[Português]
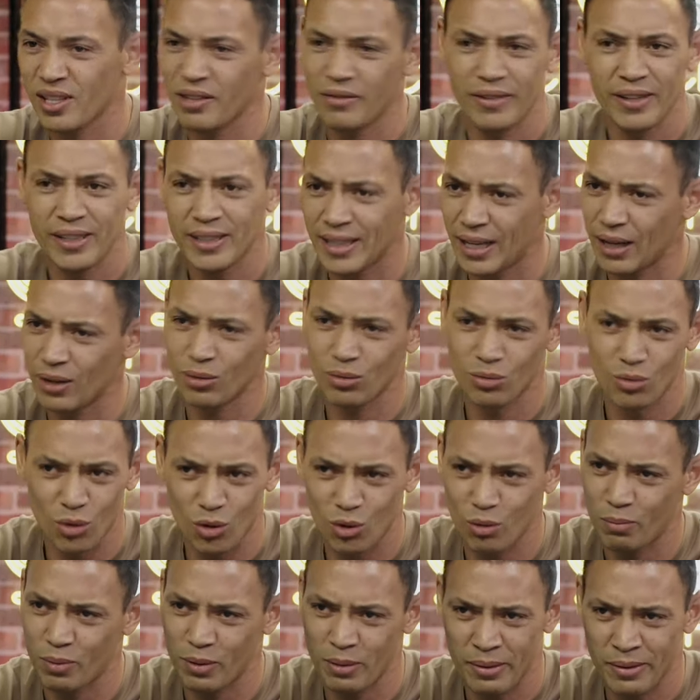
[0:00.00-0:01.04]
Eu falei: Não, não tô
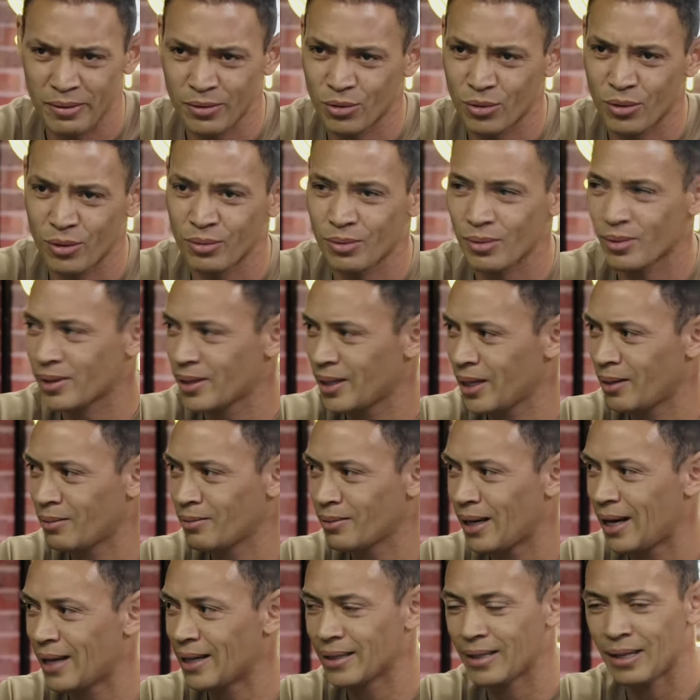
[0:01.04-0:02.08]
com problema Esse de condução, cara, é um
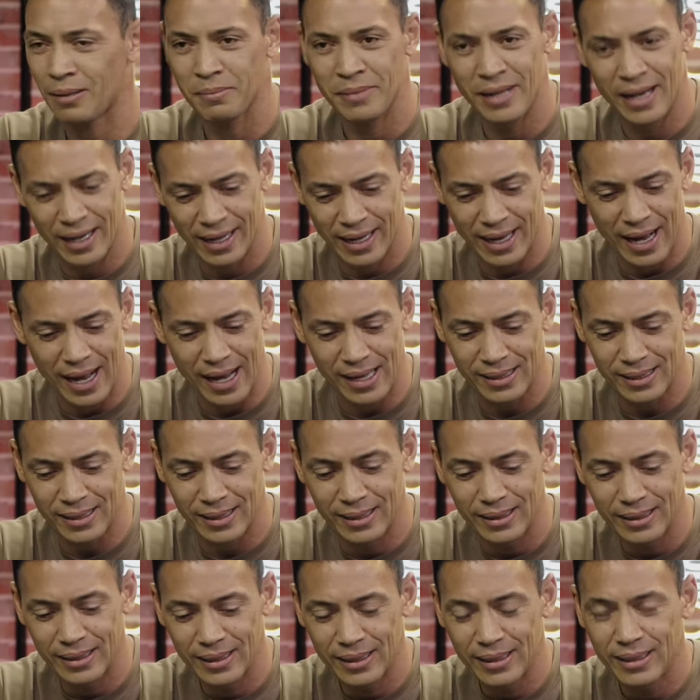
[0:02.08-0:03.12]
cara. Da minha casa.
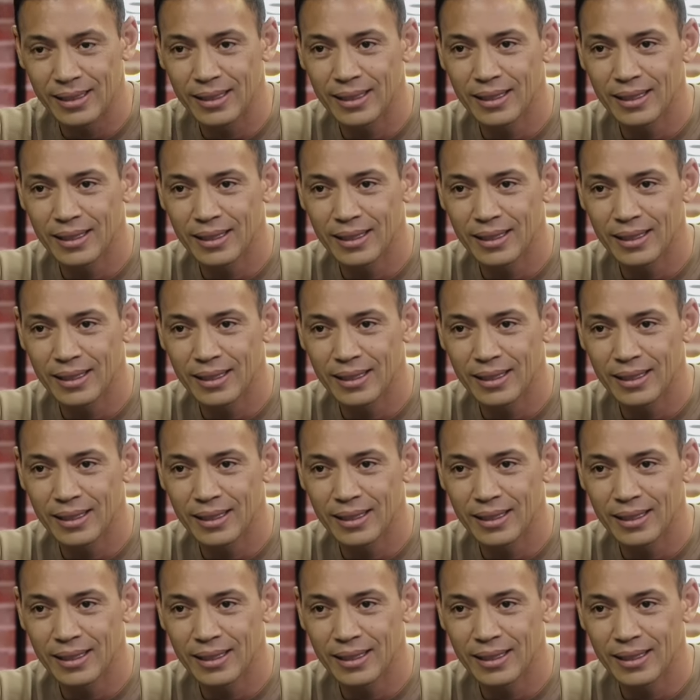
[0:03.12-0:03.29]
Carlão.